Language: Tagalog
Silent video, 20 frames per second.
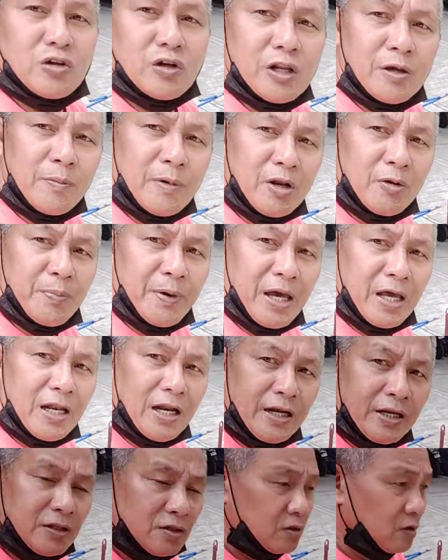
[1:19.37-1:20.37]
ko na yung
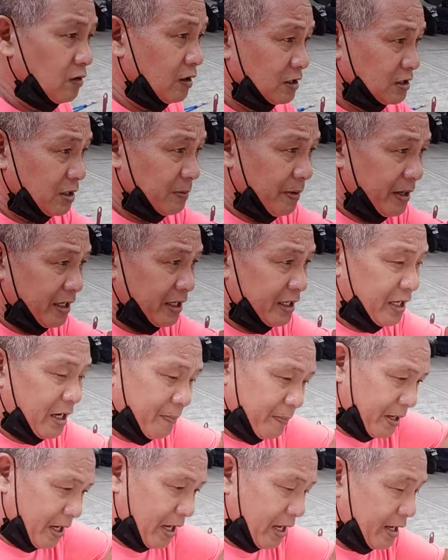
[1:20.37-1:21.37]
manibela nito kasi
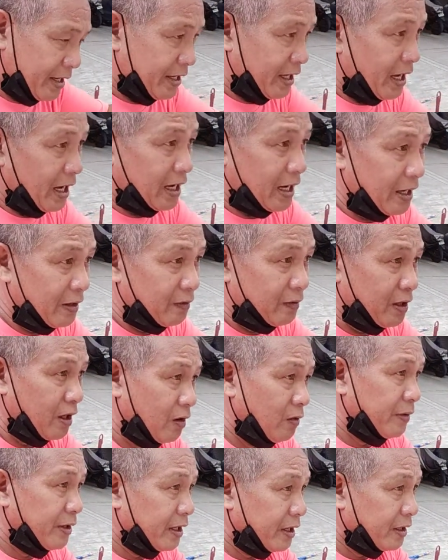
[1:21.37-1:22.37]
mahirap, naka,
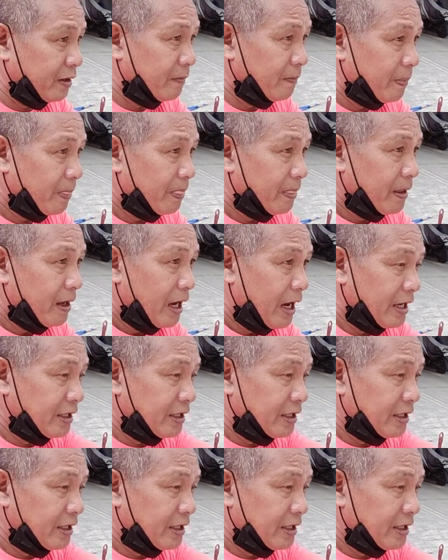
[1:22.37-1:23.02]
ako eh.